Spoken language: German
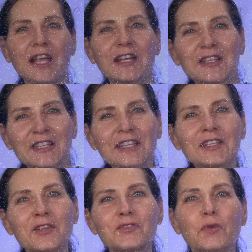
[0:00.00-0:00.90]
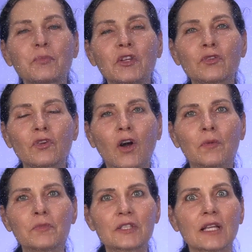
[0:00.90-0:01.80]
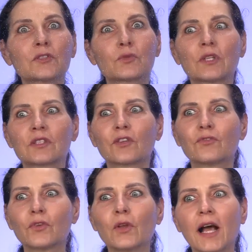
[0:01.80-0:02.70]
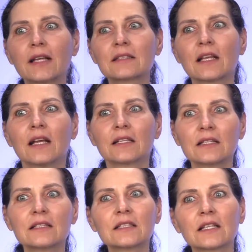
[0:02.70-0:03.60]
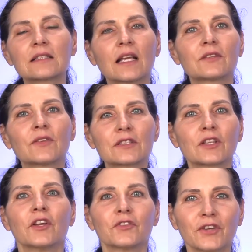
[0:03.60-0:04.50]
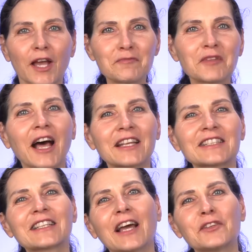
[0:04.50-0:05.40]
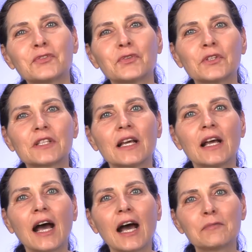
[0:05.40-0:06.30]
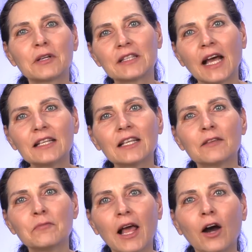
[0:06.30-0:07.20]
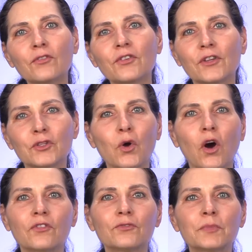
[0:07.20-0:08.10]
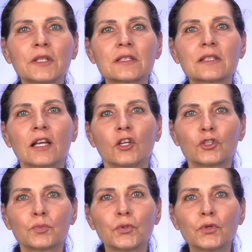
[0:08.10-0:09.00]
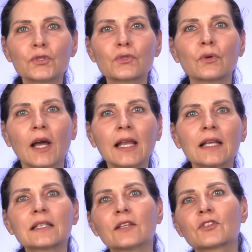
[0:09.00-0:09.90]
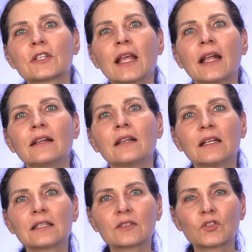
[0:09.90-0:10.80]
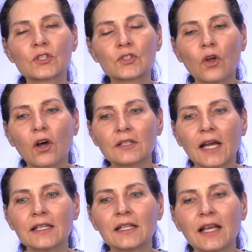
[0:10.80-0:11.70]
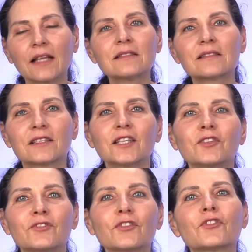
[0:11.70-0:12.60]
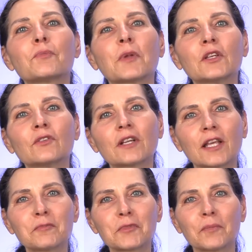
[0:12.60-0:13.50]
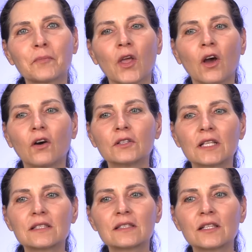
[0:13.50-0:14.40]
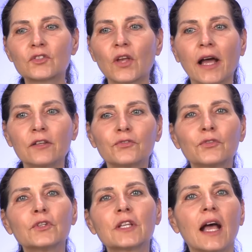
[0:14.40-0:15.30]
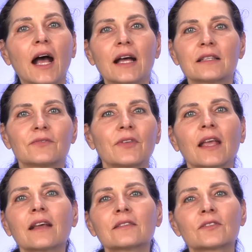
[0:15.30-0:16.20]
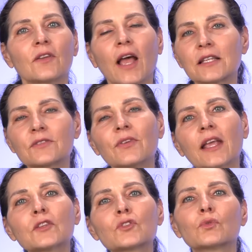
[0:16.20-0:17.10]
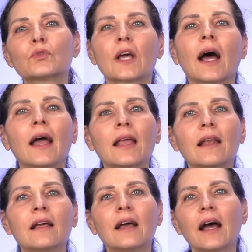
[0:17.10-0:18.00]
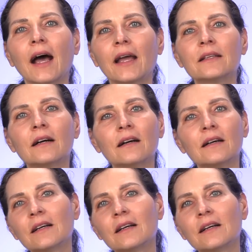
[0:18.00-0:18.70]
Energien in Verbindung kommst, dass du das Gefühl hast, dass sich das etwas fremdartig anfühlt. Aber dann im Laufe, wenn du offen bist, spürst du relativ schnell, dass es dort eine ganz tiefe Verbindung gibt. Und dass es sich so anfühlt, als, wär's, als wärst du Teil einer